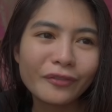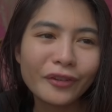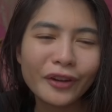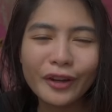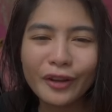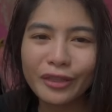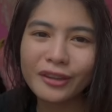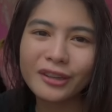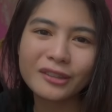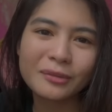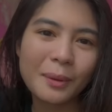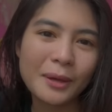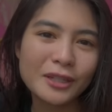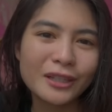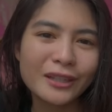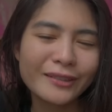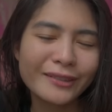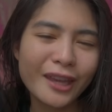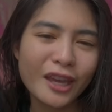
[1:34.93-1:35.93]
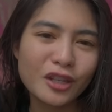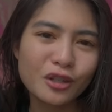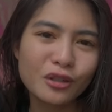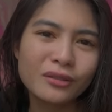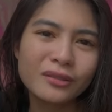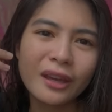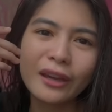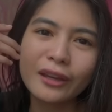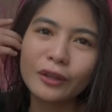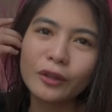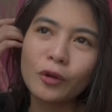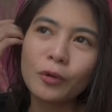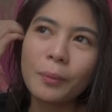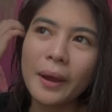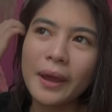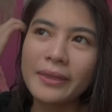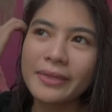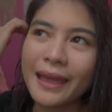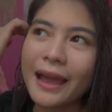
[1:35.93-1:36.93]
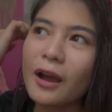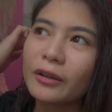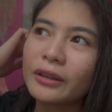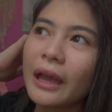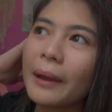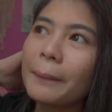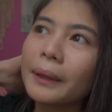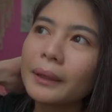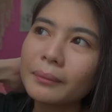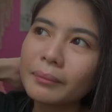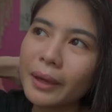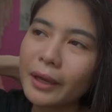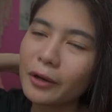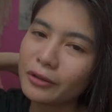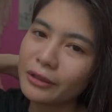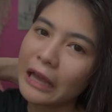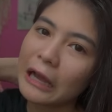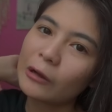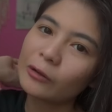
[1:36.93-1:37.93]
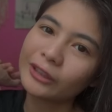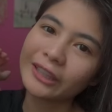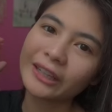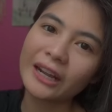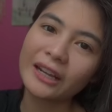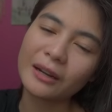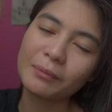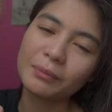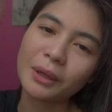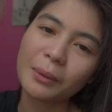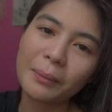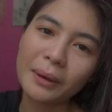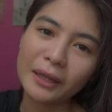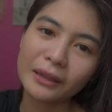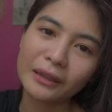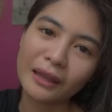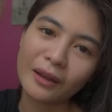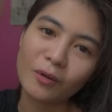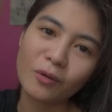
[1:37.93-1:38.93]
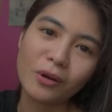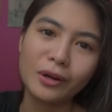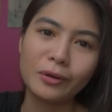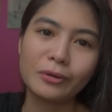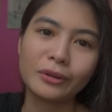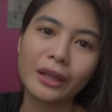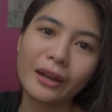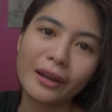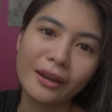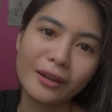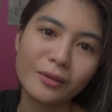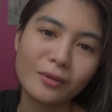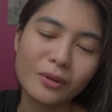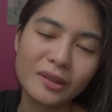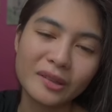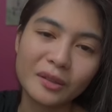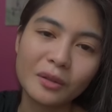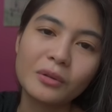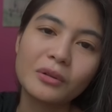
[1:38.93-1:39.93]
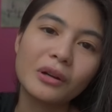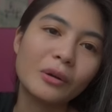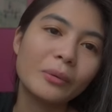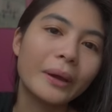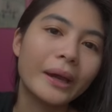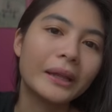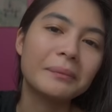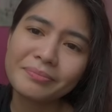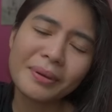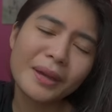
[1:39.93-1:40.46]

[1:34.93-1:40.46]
for other specializations, I know by now, dapat meron na akong nararamdaman na kung ano talaga yung gusto kong gawin.